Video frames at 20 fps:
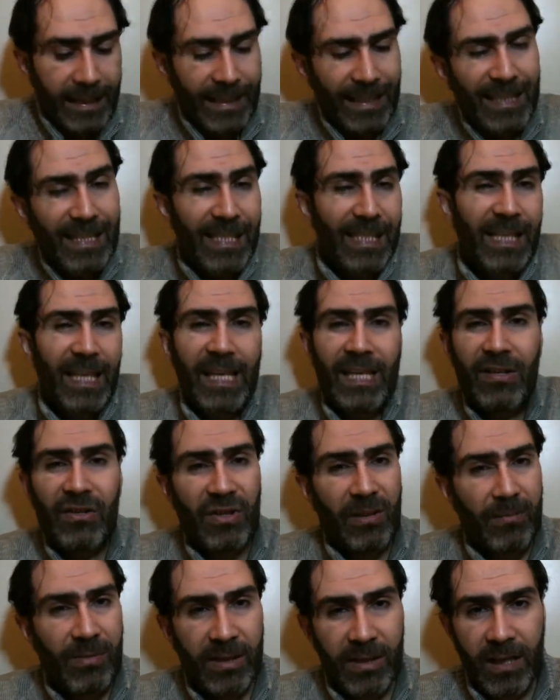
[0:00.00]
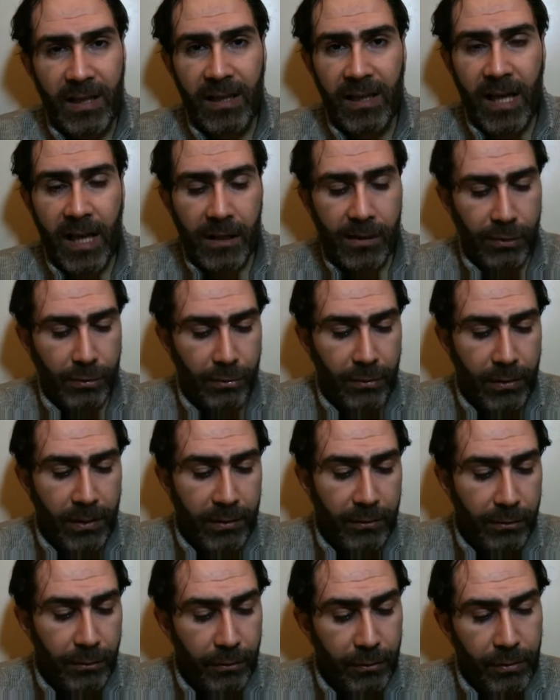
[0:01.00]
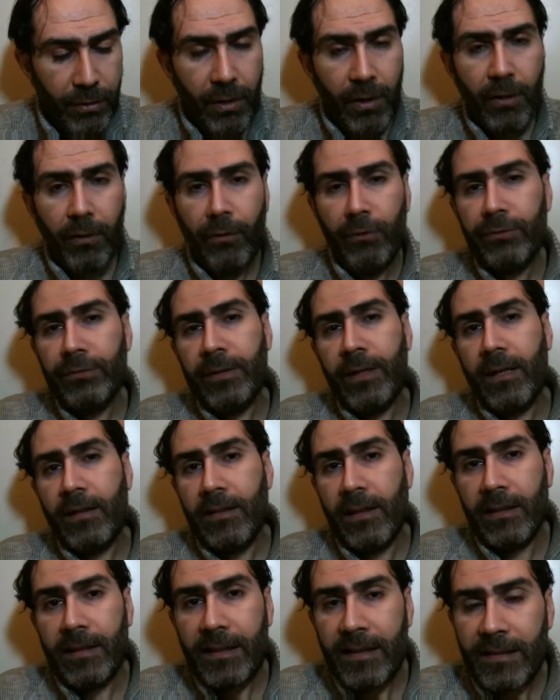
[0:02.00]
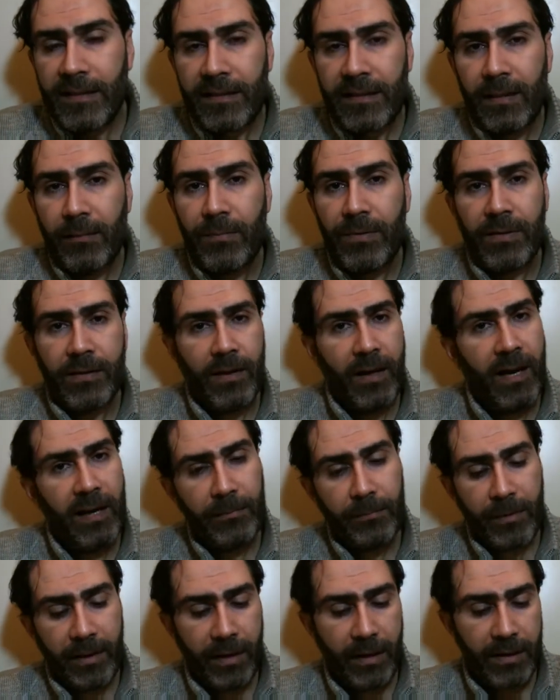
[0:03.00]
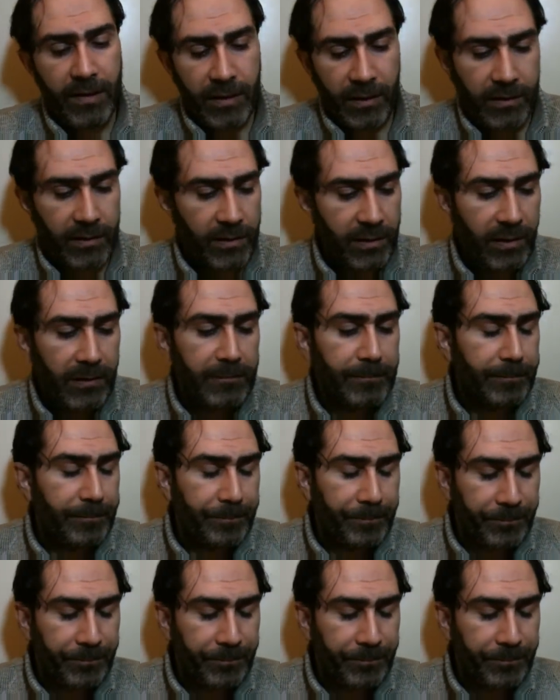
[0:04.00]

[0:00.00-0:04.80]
ince ince bize neler söyleniyor onlardan hissemizi almaya çalışalım.